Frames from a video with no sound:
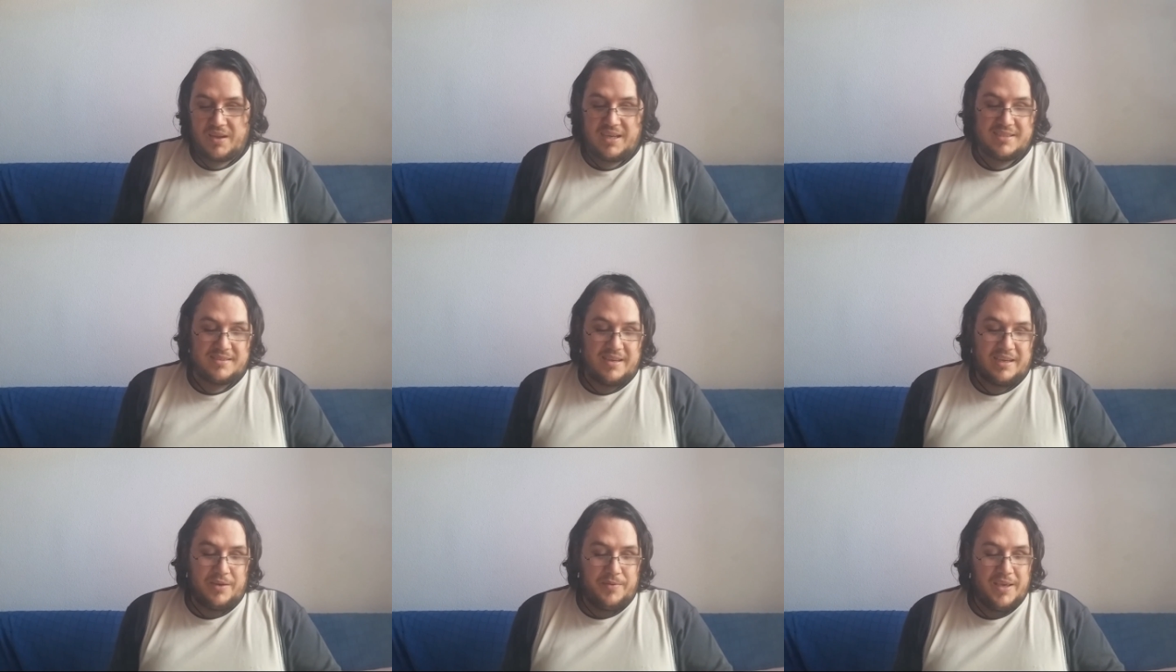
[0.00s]

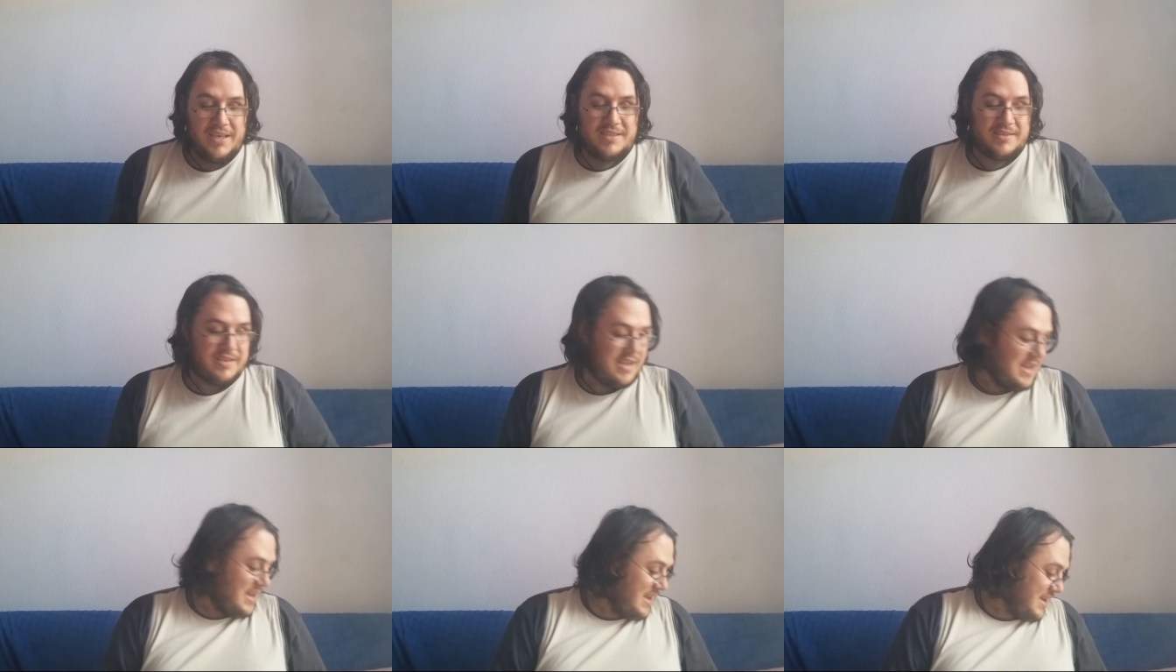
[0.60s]
Hasta que vi
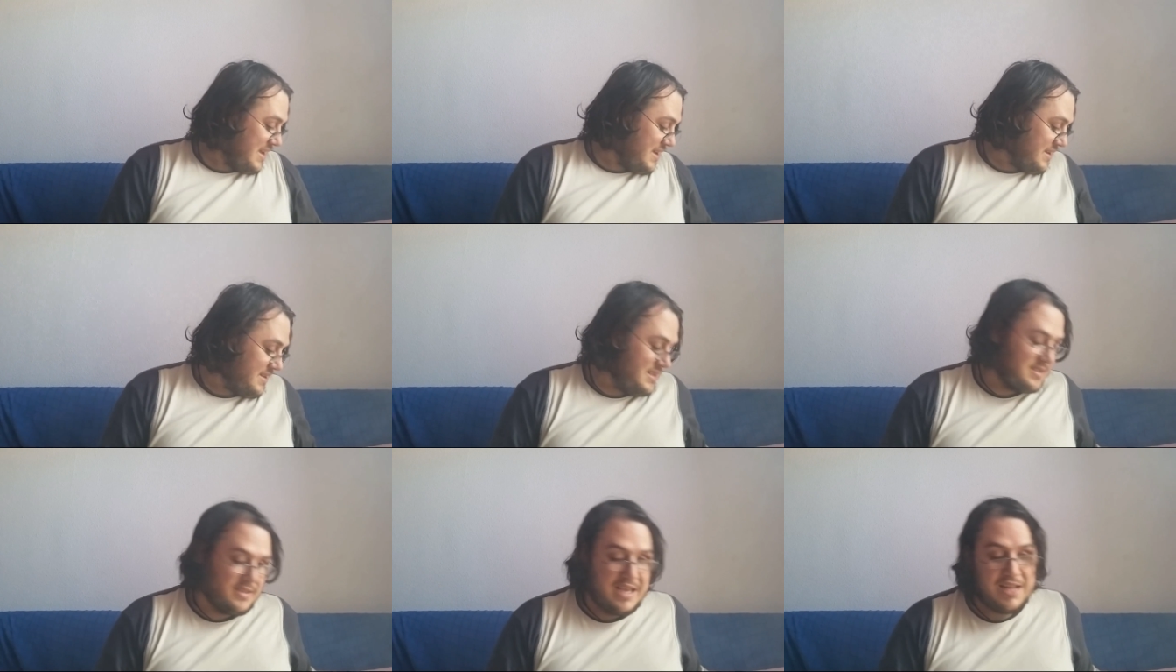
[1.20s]
este, eh,
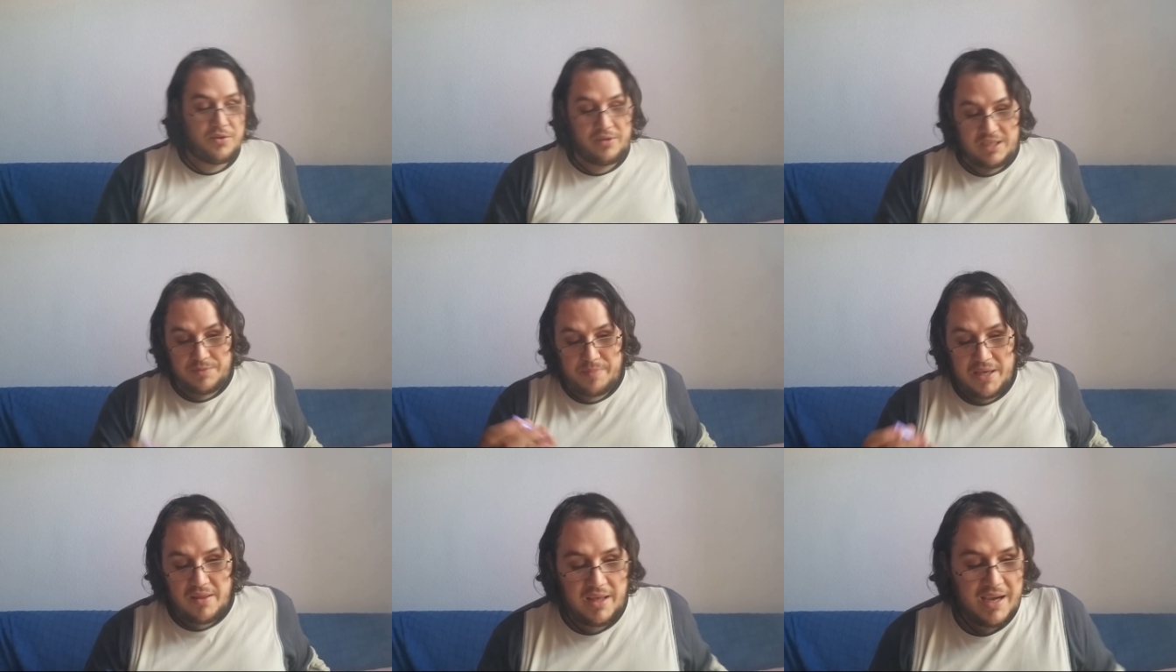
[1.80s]
este ato en
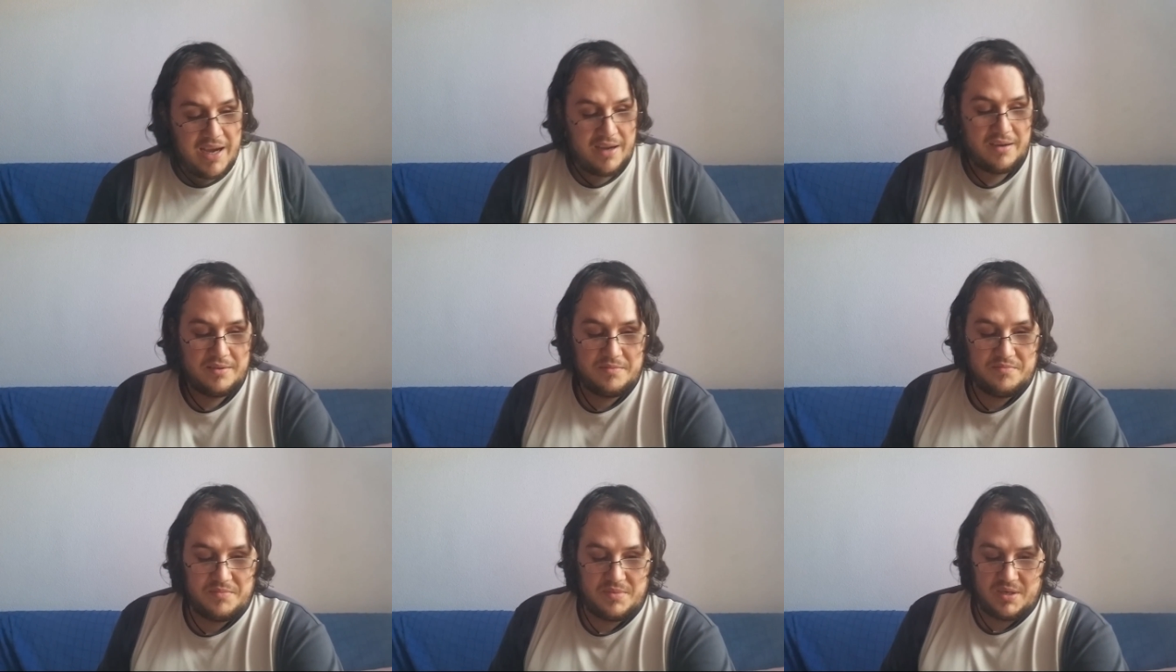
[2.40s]
Spine
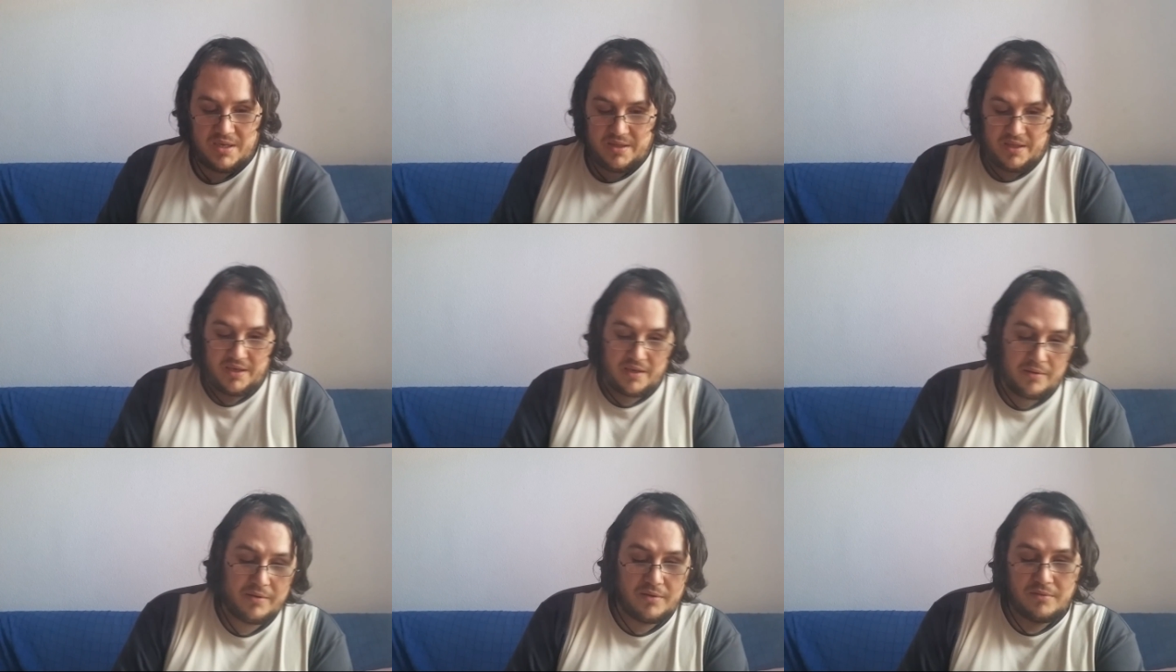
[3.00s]
y
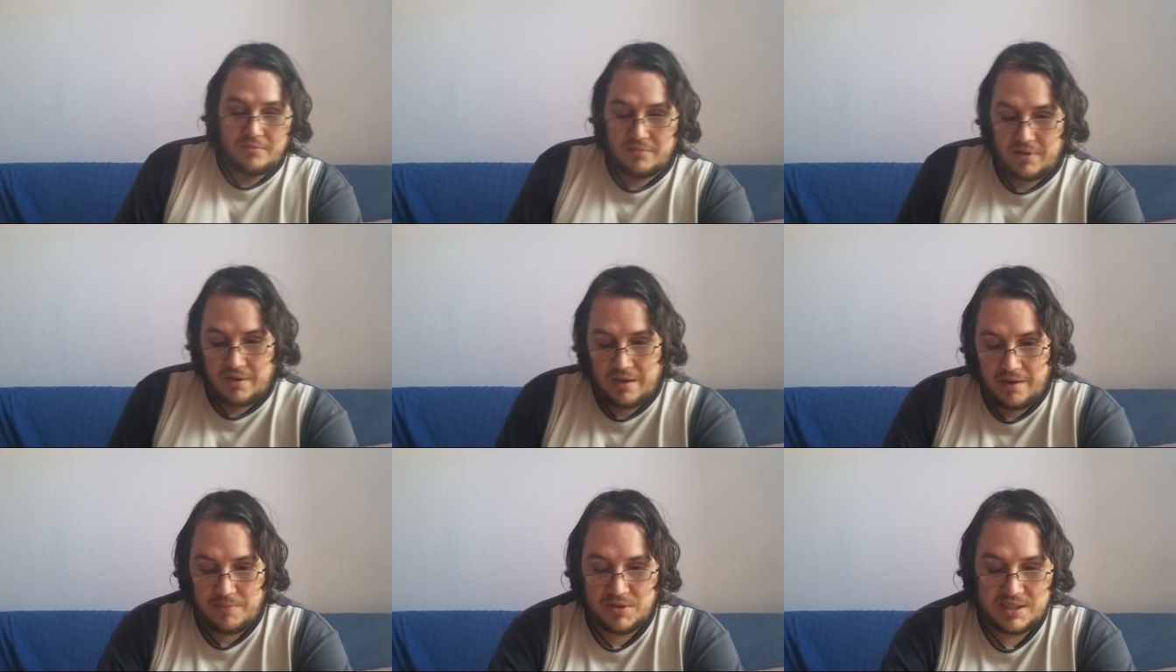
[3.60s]
dije, bueno,
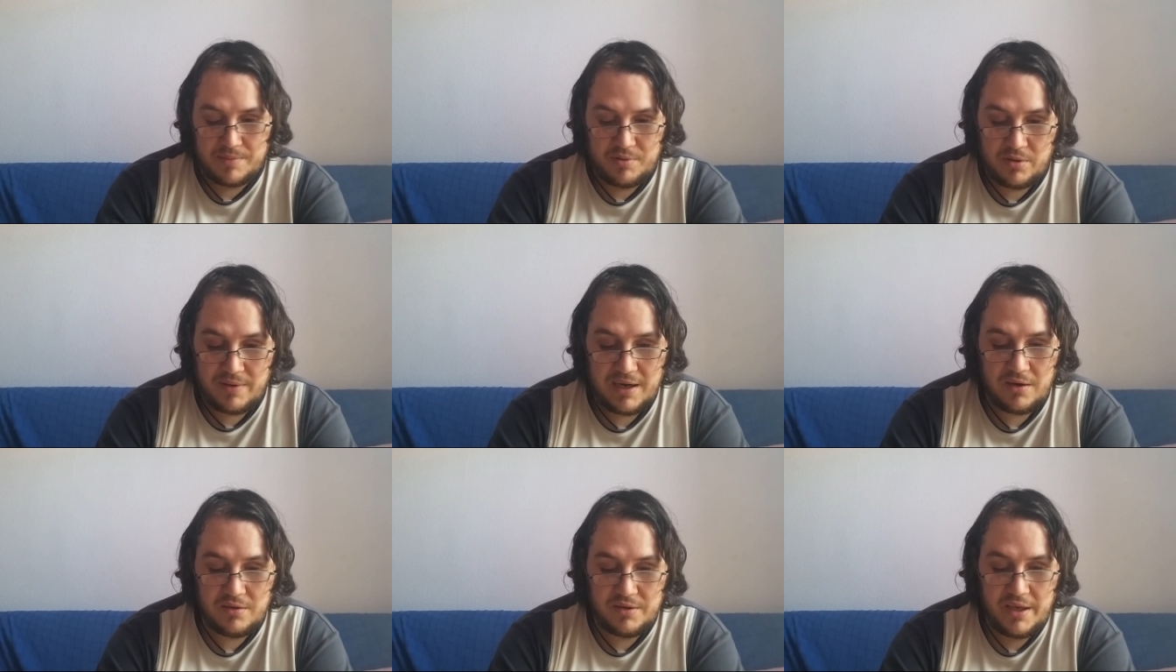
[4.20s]
vamos a
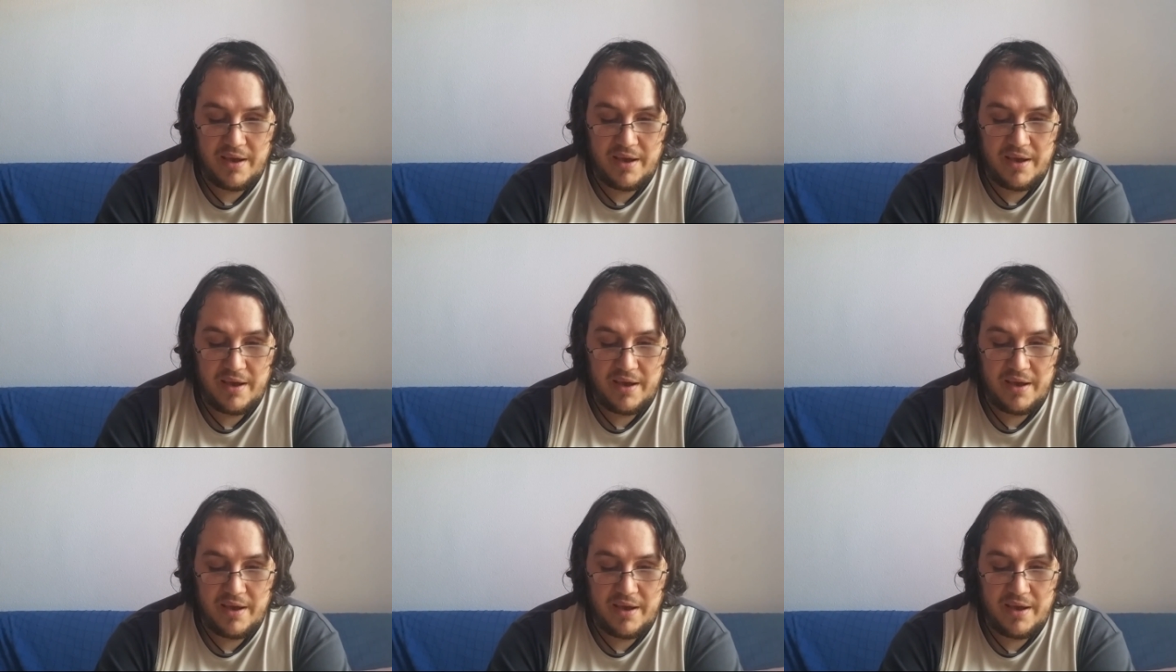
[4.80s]
probarlo.